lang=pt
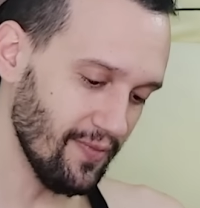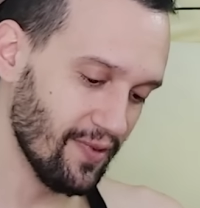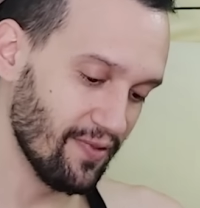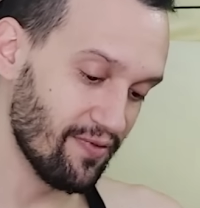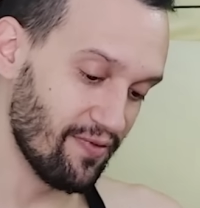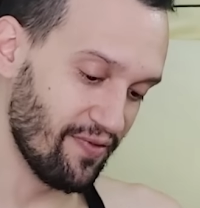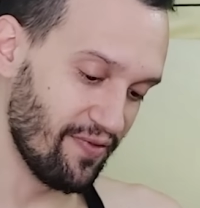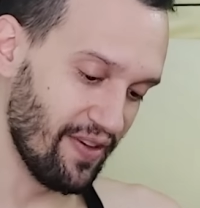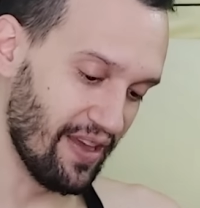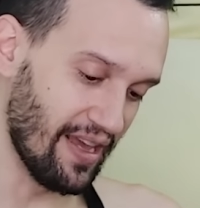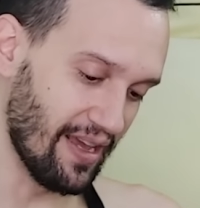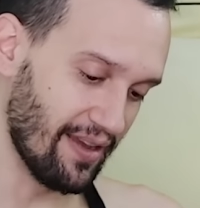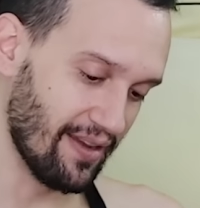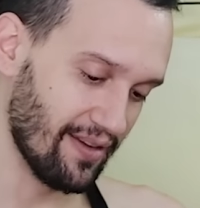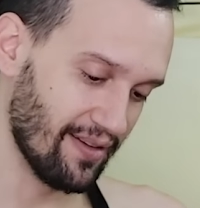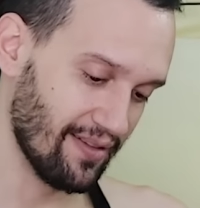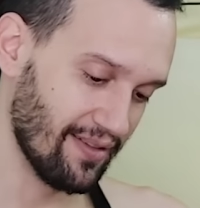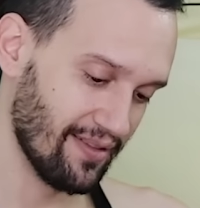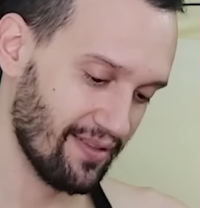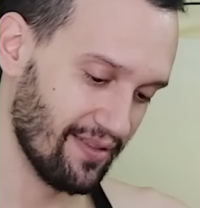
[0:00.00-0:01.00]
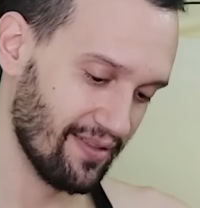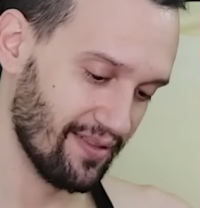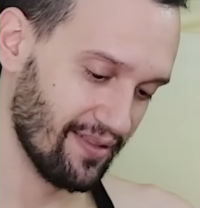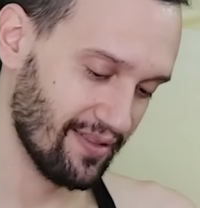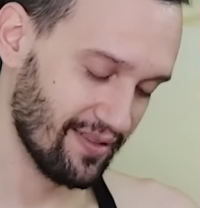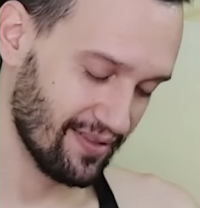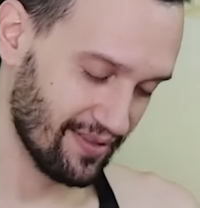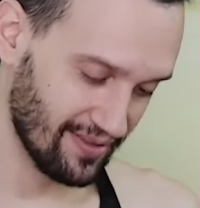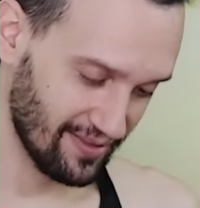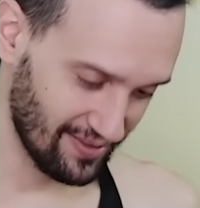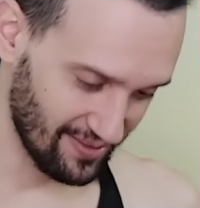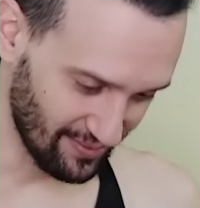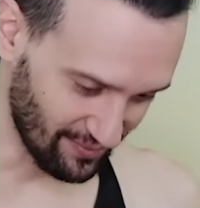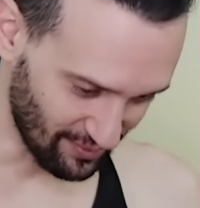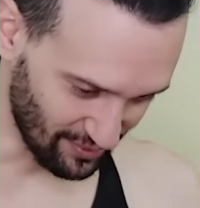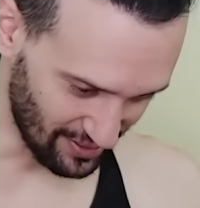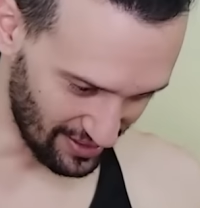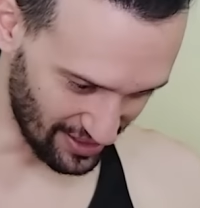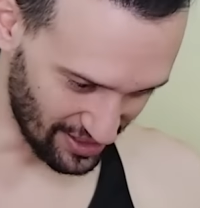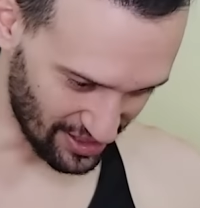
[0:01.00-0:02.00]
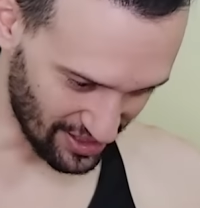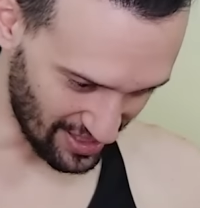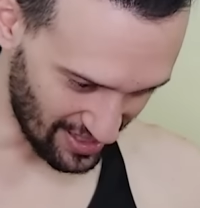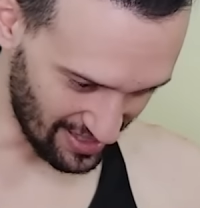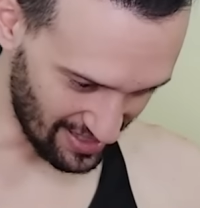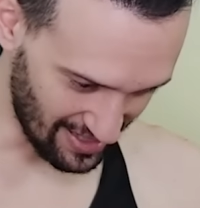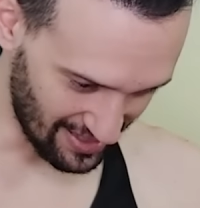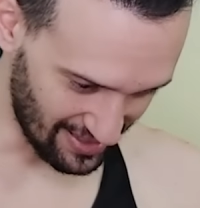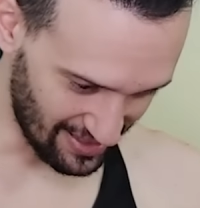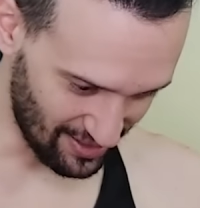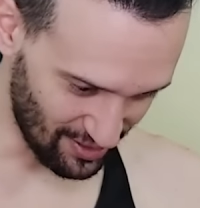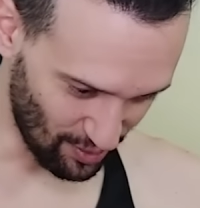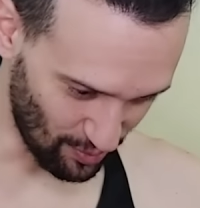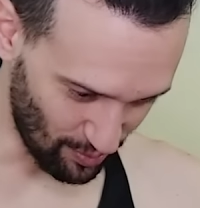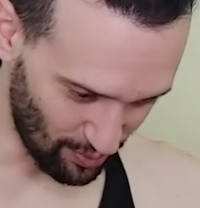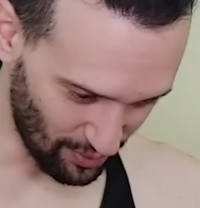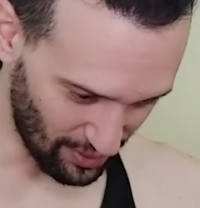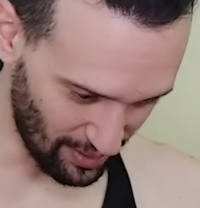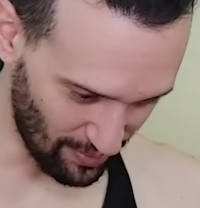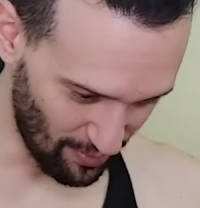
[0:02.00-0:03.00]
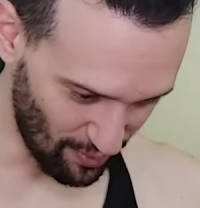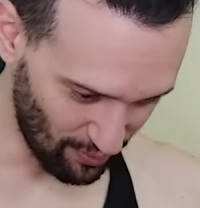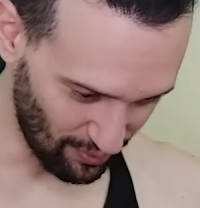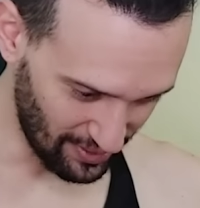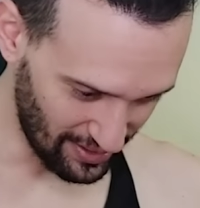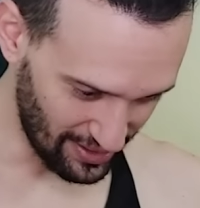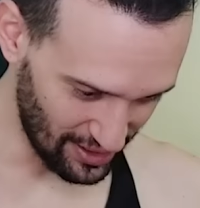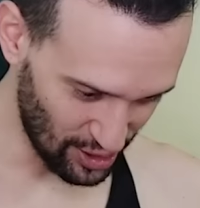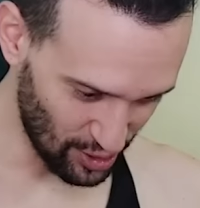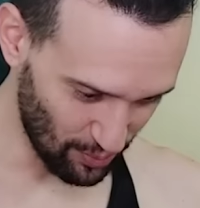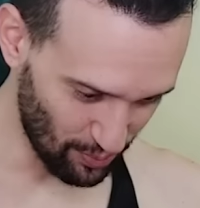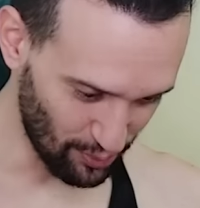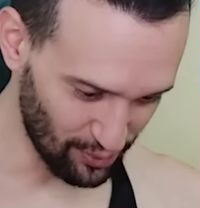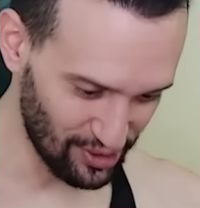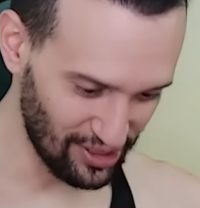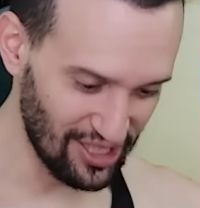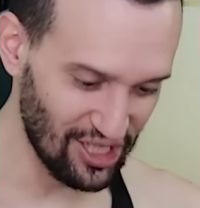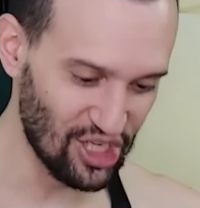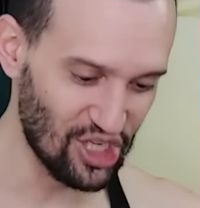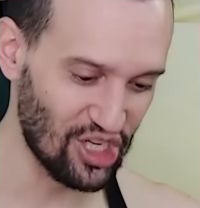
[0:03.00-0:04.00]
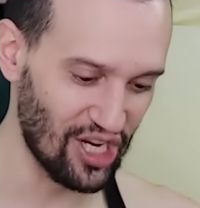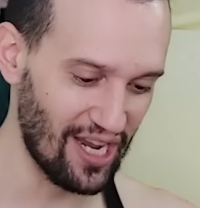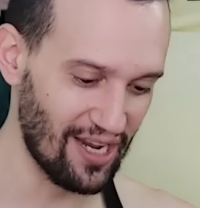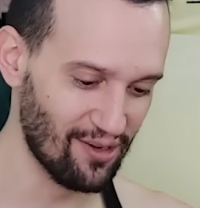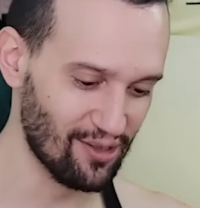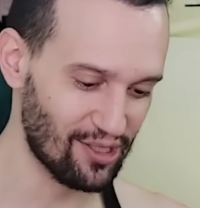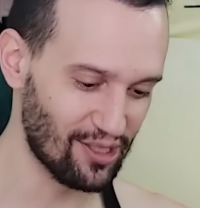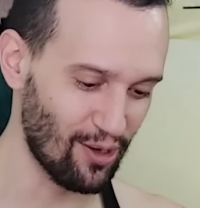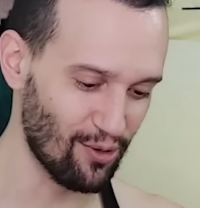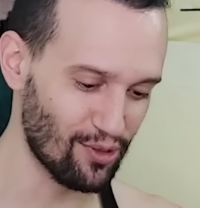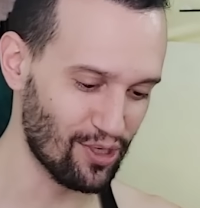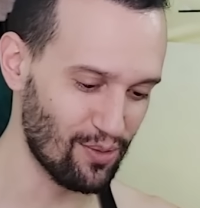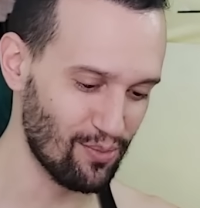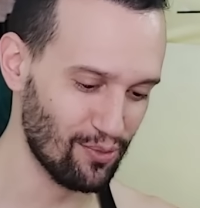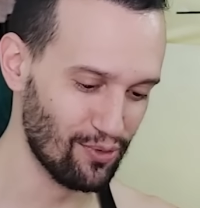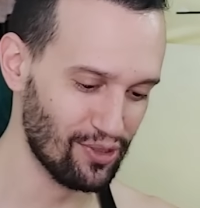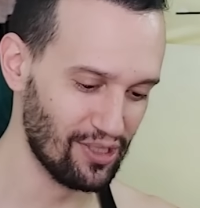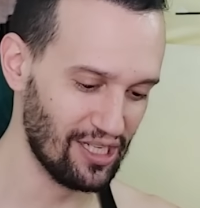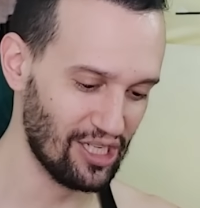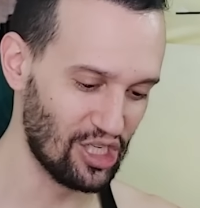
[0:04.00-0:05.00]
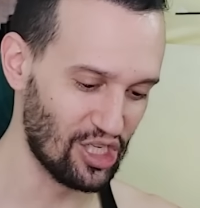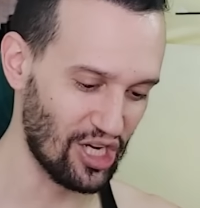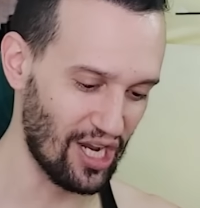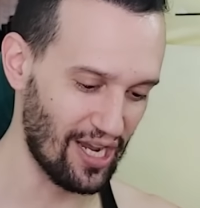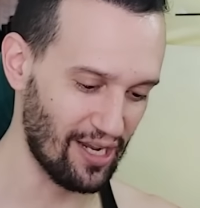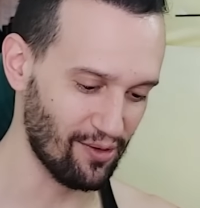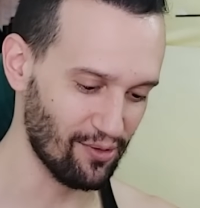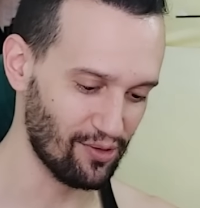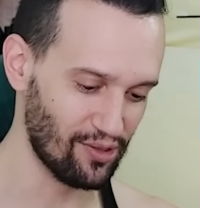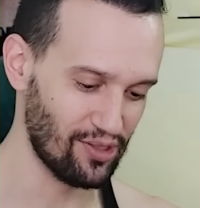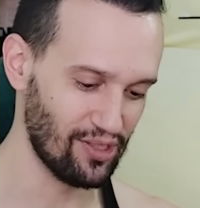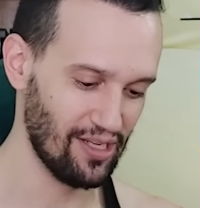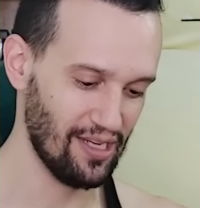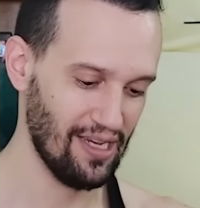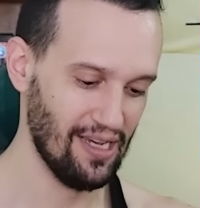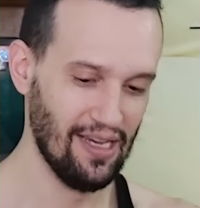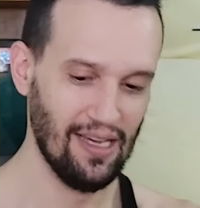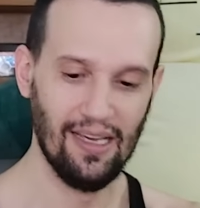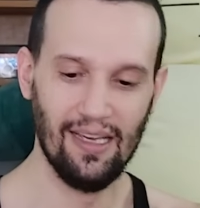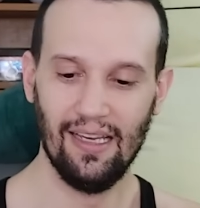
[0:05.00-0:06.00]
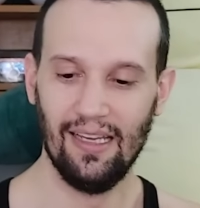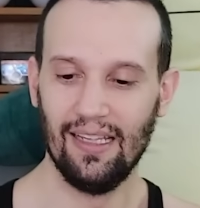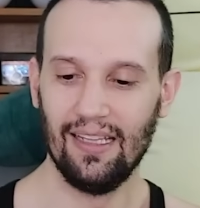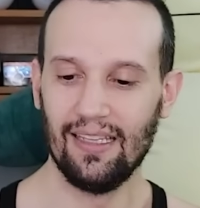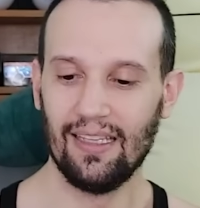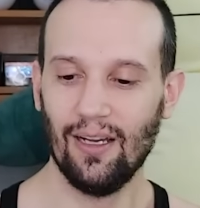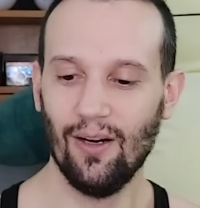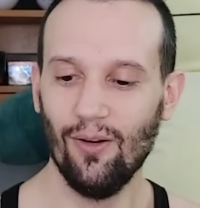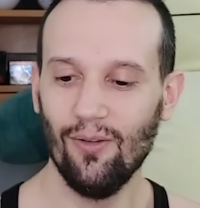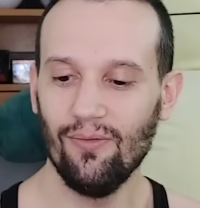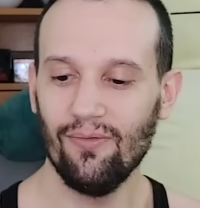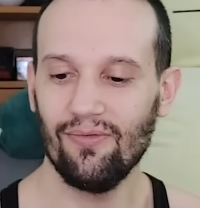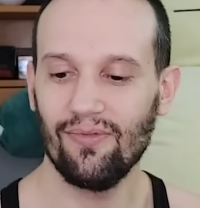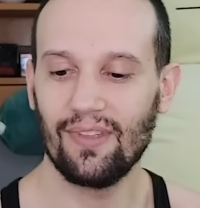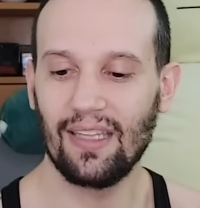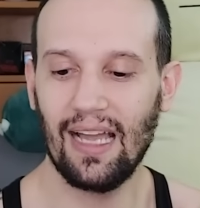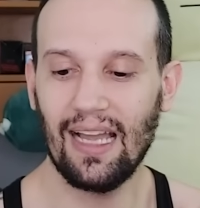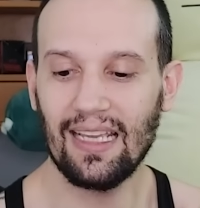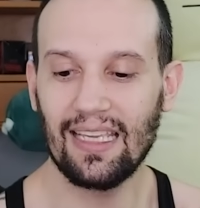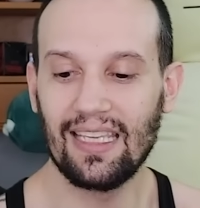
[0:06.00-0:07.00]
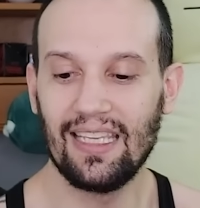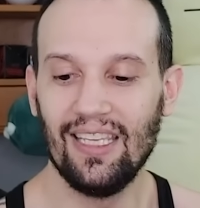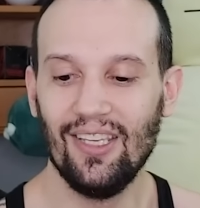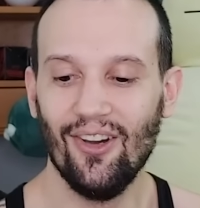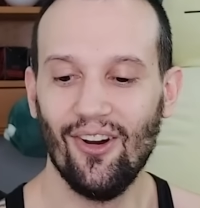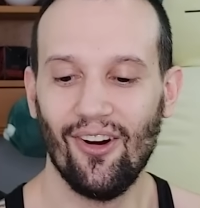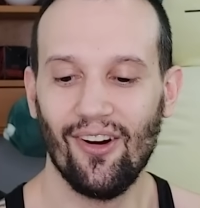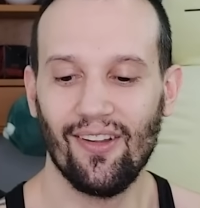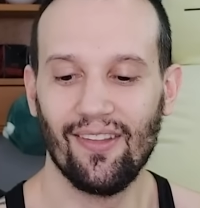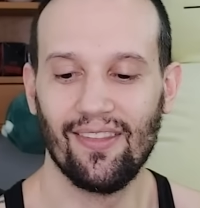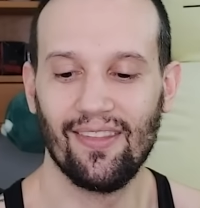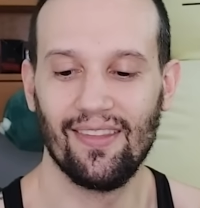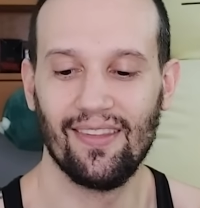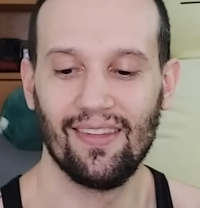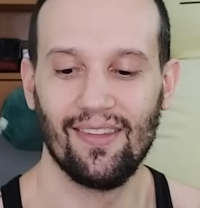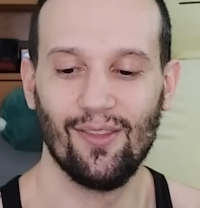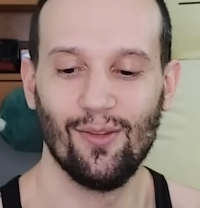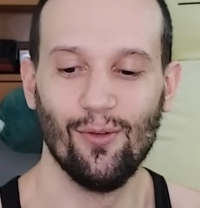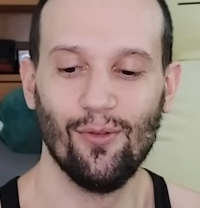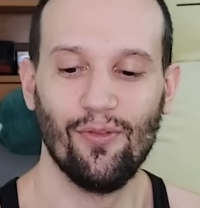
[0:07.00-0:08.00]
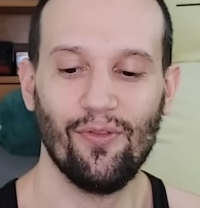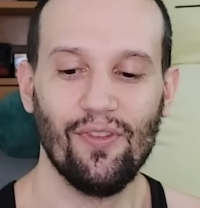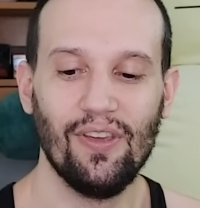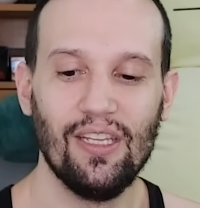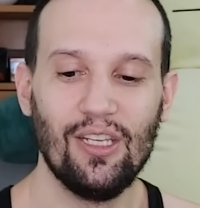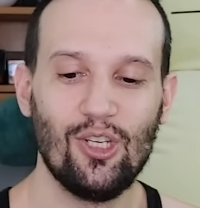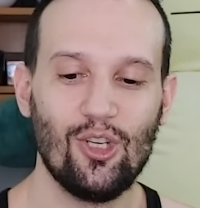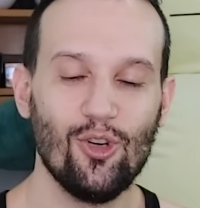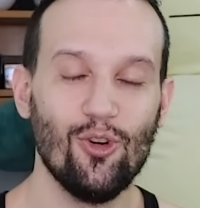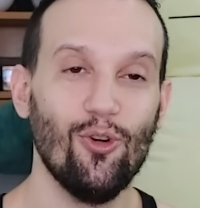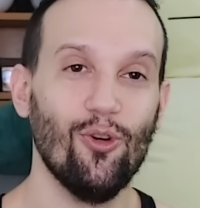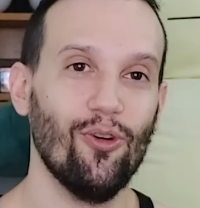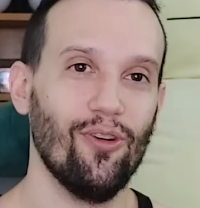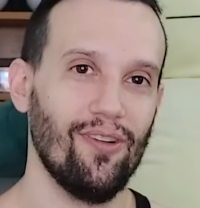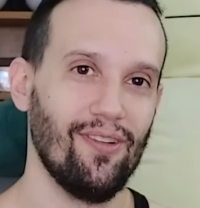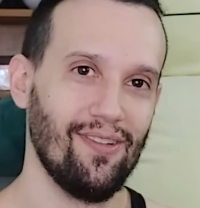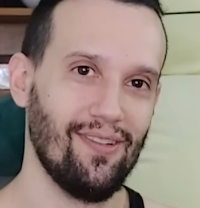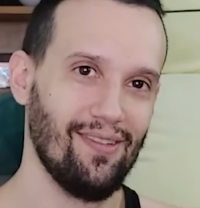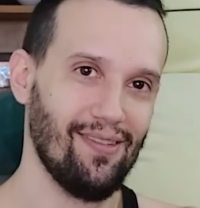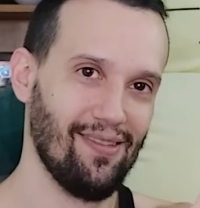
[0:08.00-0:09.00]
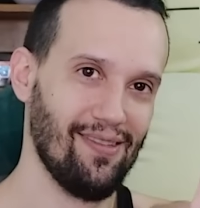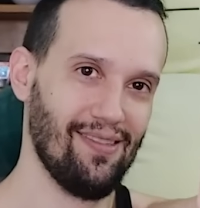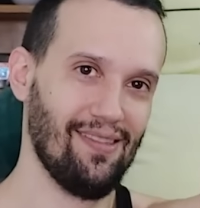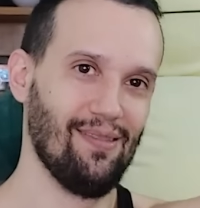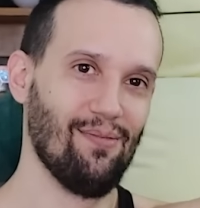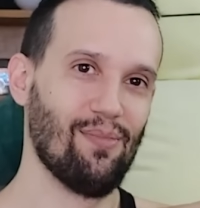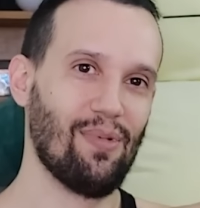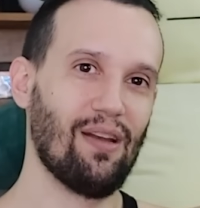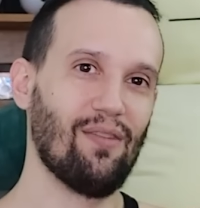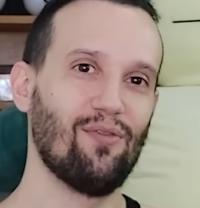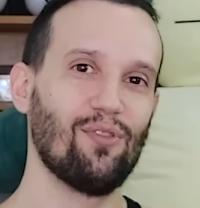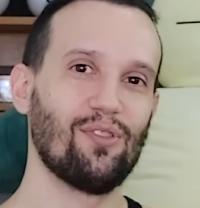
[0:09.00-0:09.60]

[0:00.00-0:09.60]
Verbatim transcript: V. Vou deixar ele aqui, ó, o Pokémon lixo para os lixeiros, que é o time dos lixeiros. Então, tá aqui, ó, no vídeo para